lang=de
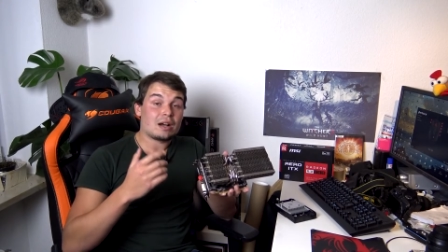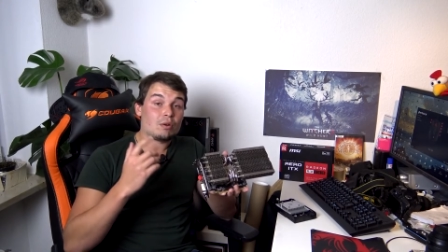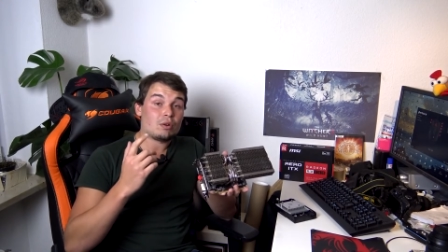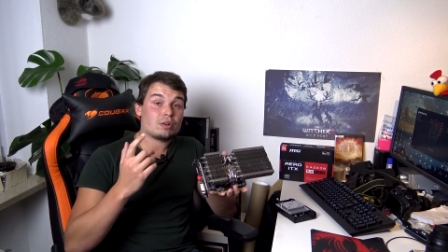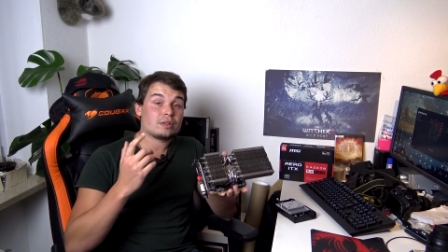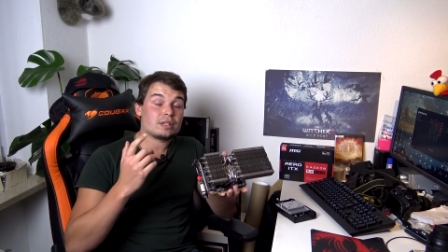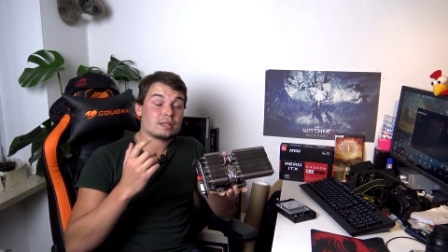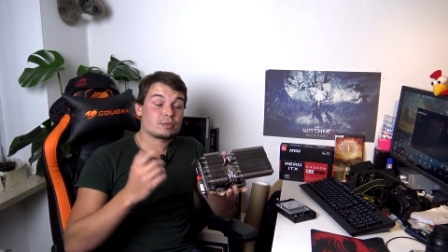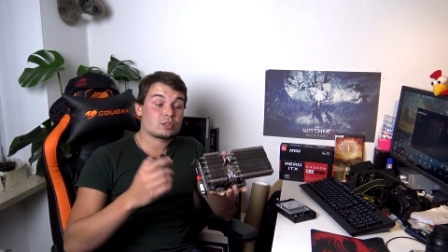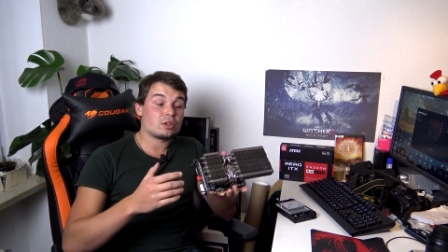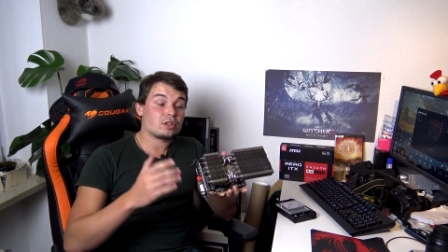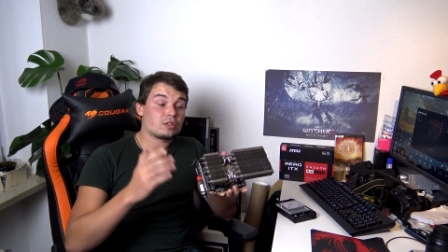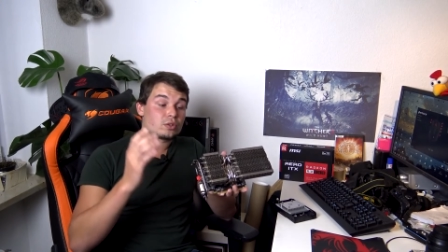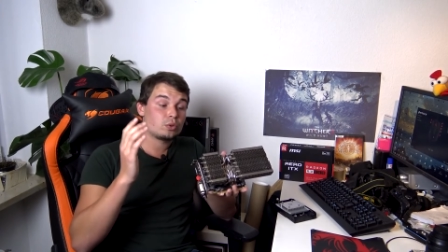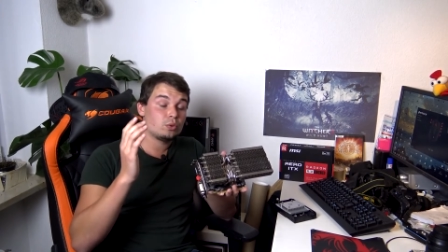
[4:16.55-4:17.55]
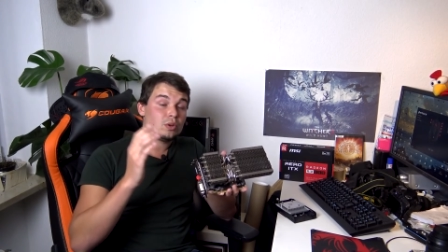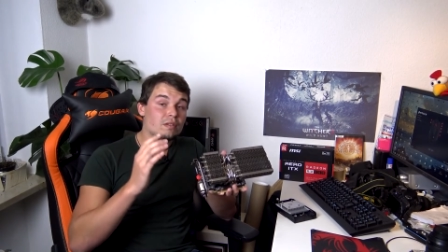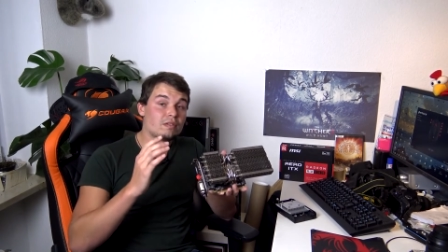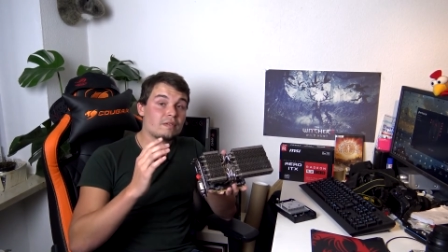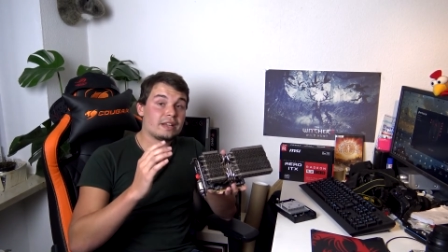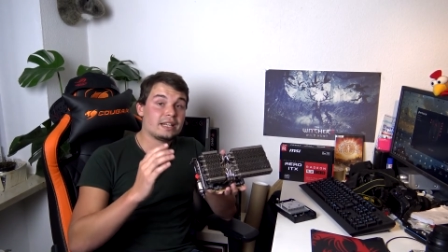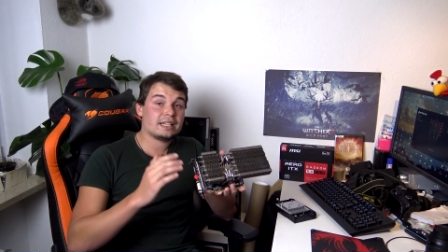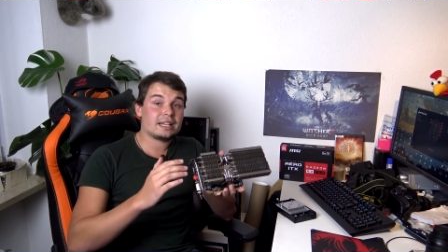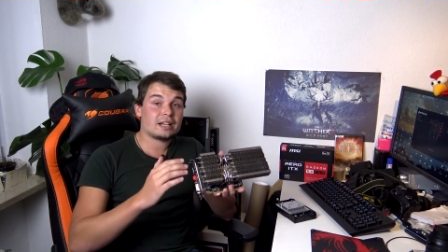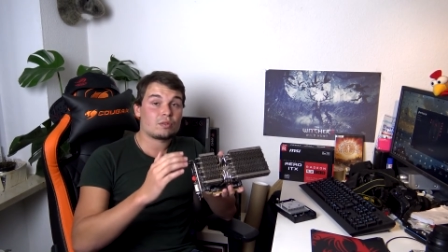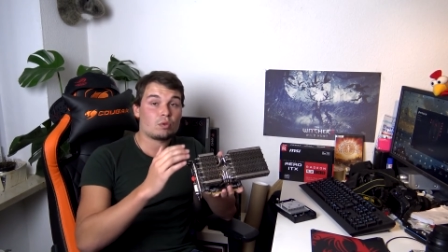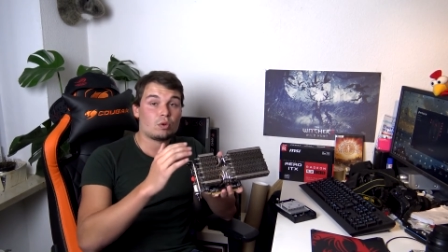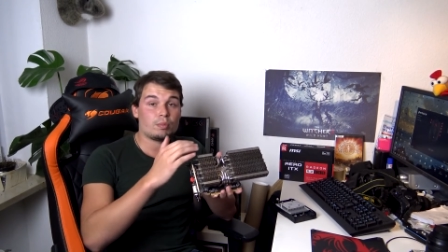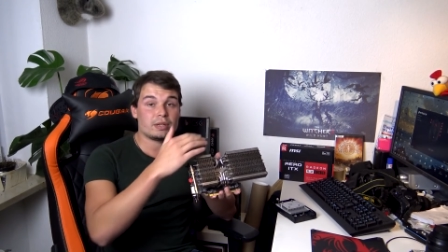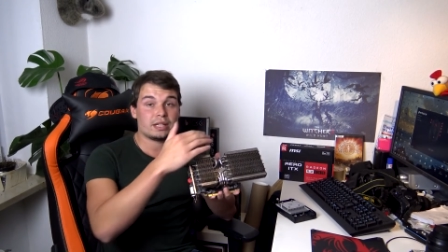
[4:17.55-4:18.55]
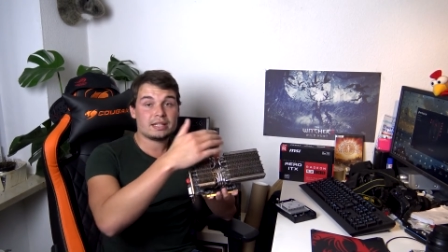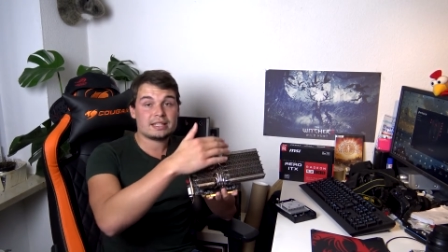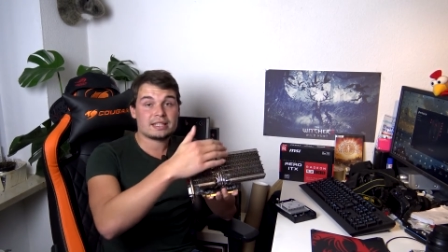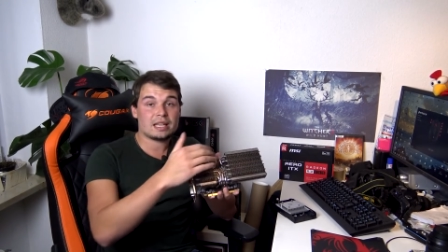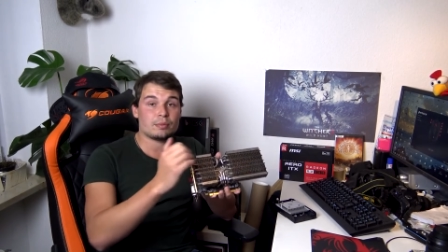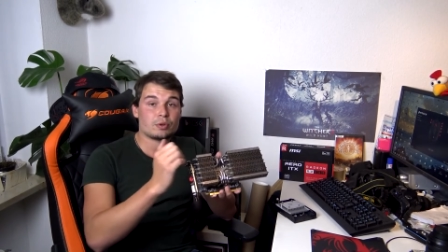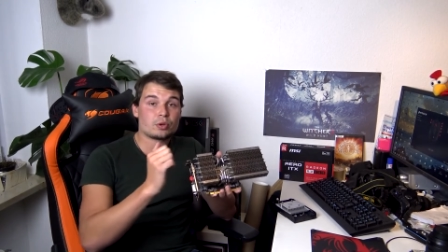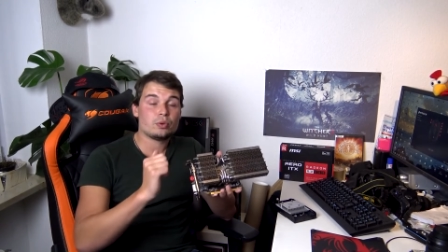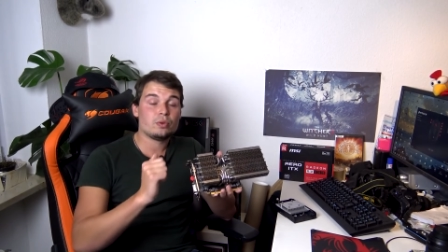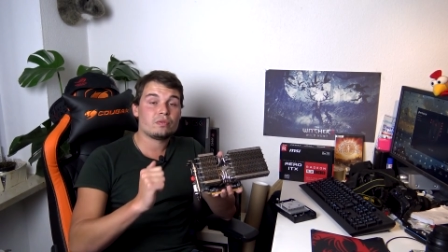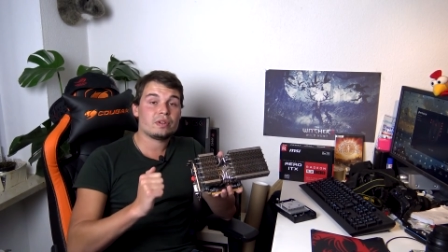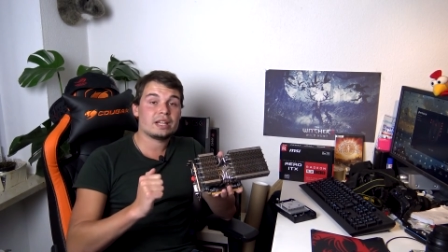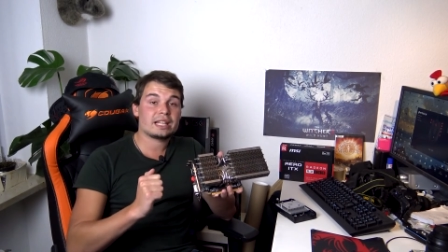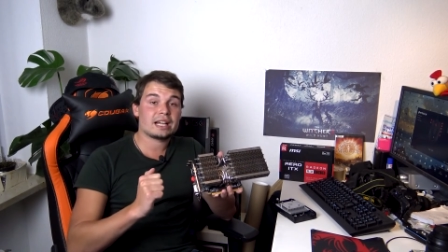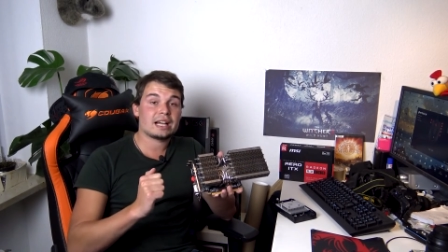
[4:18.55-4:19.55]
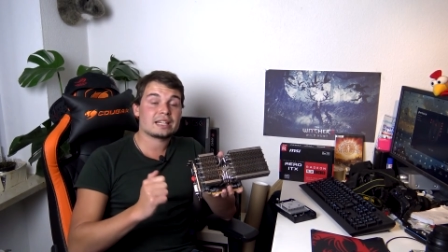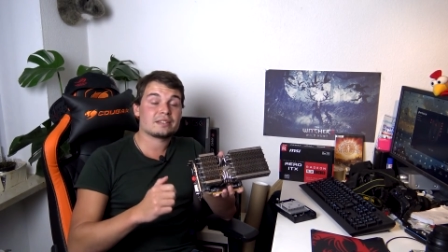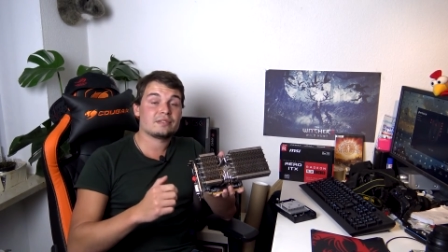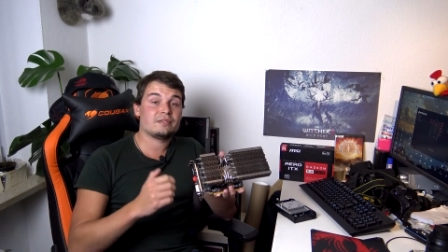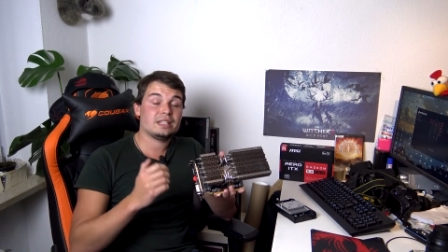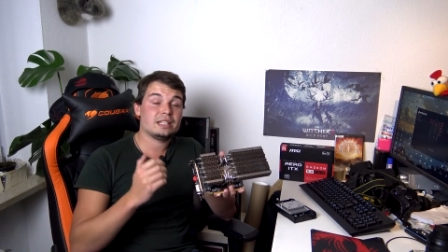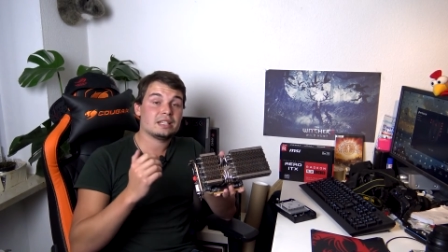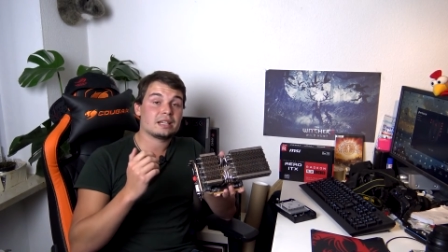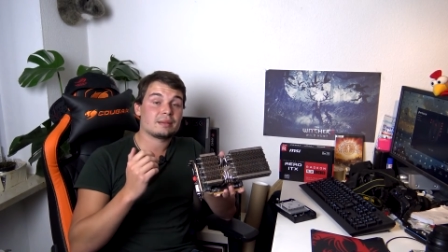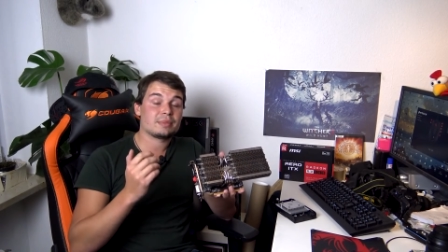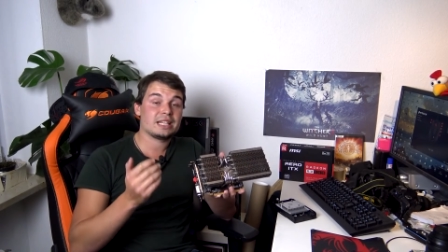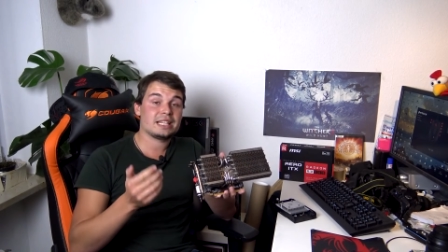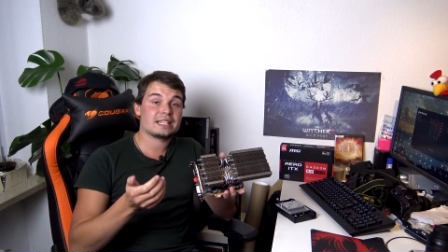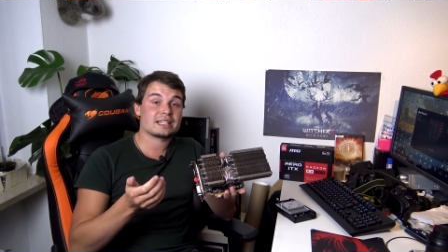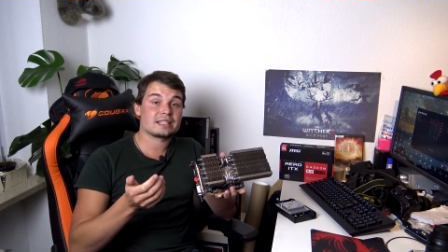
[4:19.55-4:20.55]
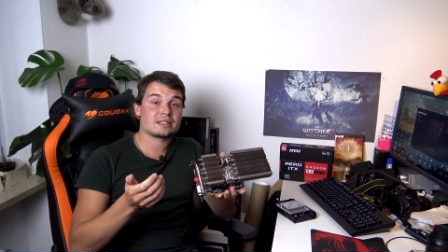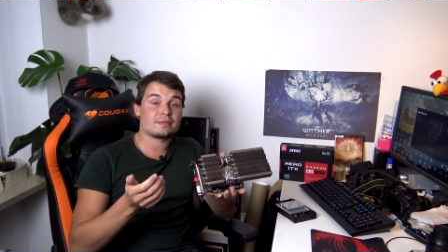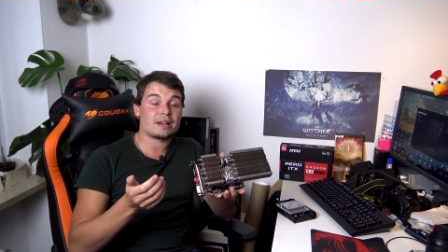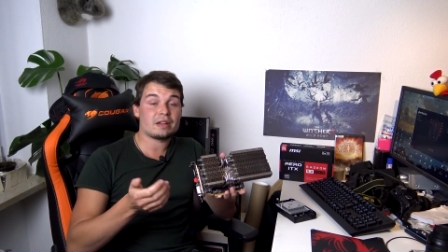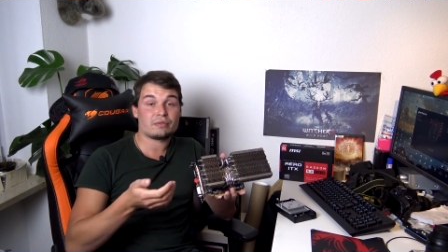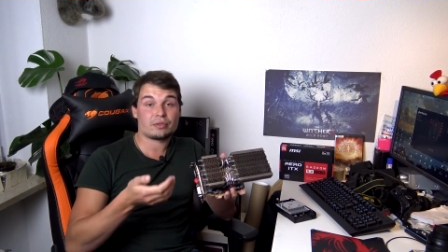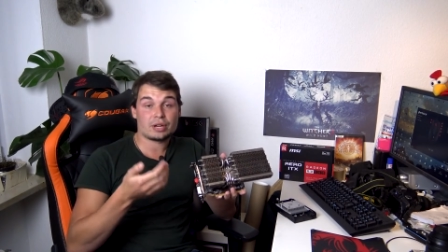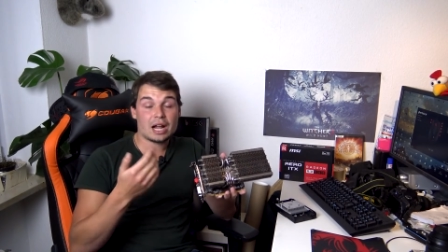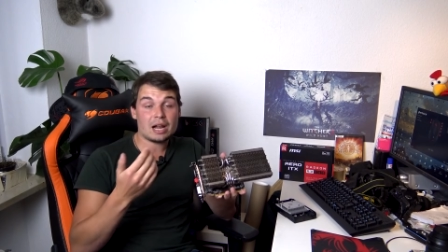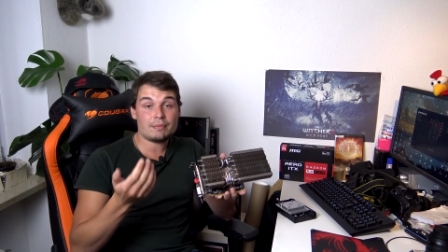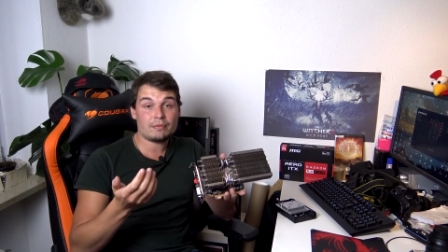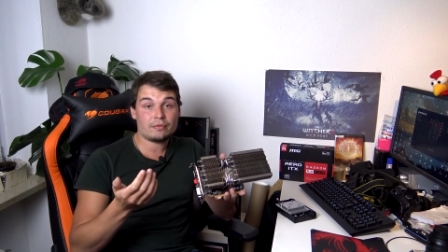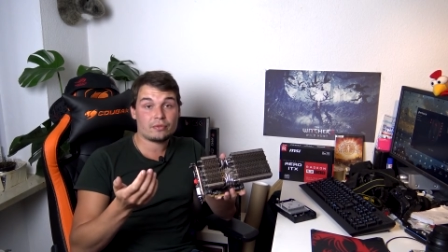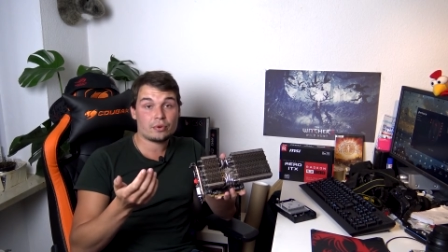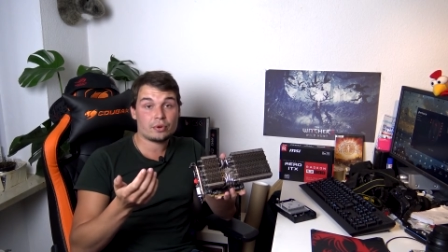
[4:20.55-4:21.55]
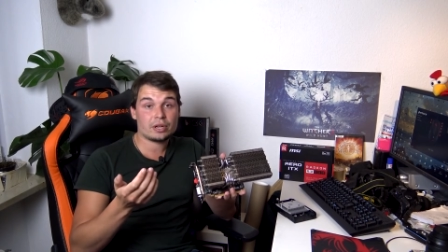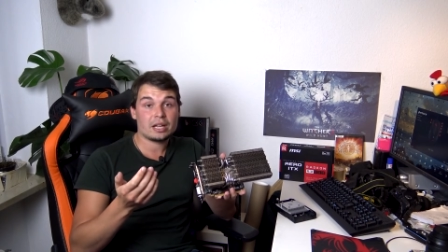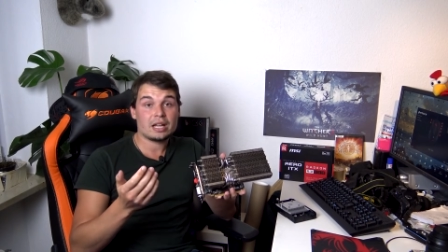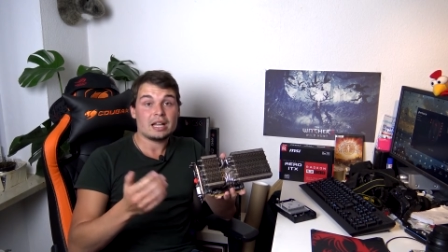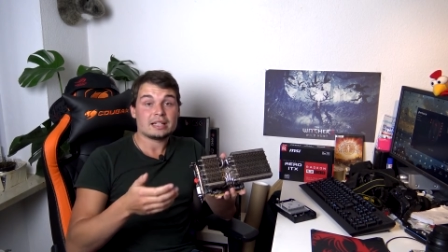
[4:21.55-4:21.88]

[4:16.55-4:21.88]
Auch ihr solltet einen Kühler verwenden, der grob hier dieselbe Kühlfläche hat wie der Peter 2 von Alpenföhn,